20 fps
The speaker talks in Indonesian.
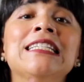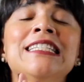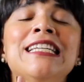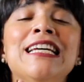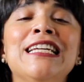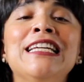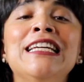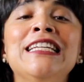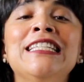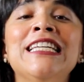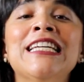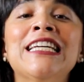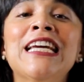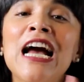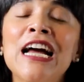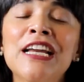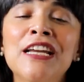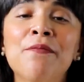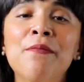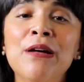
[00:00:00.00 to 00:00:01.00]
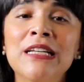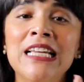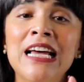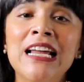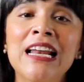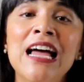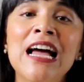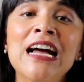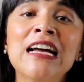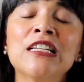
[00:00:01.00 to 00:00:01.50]
Jadi jika ada
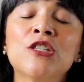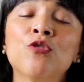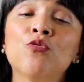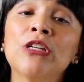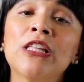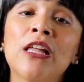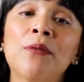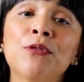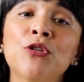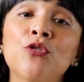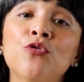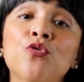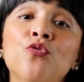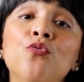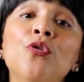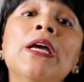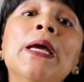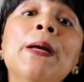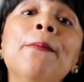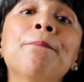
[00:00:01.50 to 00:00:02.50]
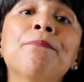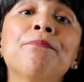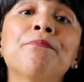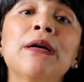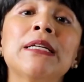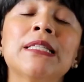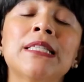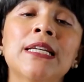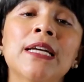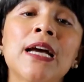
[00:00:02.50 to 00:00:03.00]
masalah kesulitan menyusui,
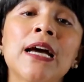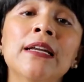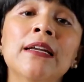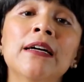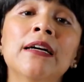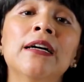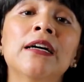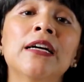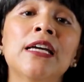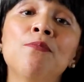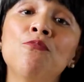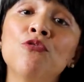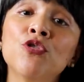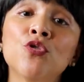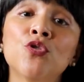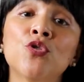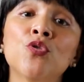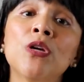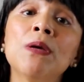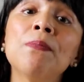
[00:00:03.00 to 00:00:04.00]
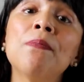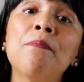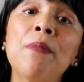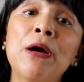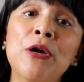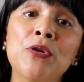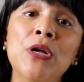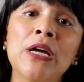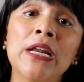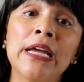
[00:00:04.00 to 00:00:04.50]
pastikan e, ibu susui
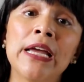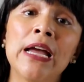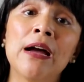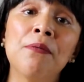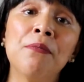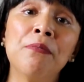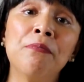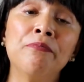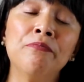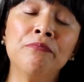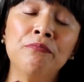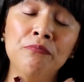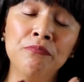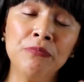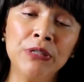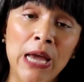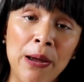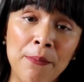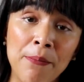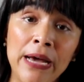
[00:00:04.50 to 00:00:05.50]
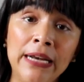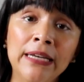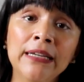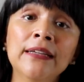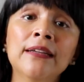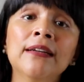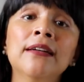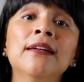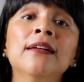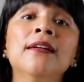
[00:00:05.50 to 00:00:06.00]
payudara yang
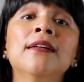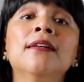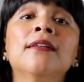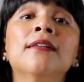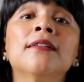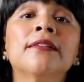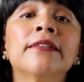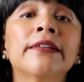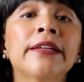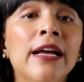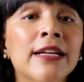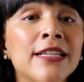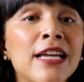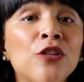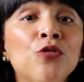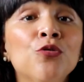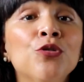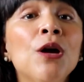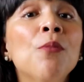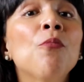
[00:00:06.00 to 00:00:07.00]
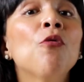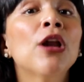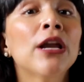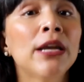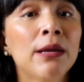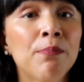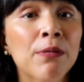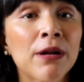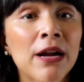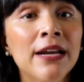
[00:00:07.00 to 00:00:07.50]
nyaman. Yang satunya
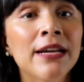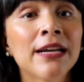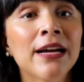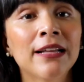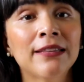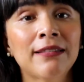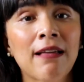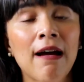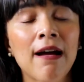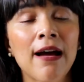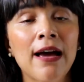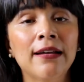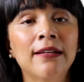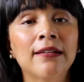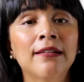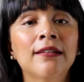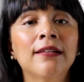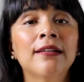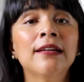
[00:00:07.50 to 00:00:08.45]
boleh diperah dengan tangan.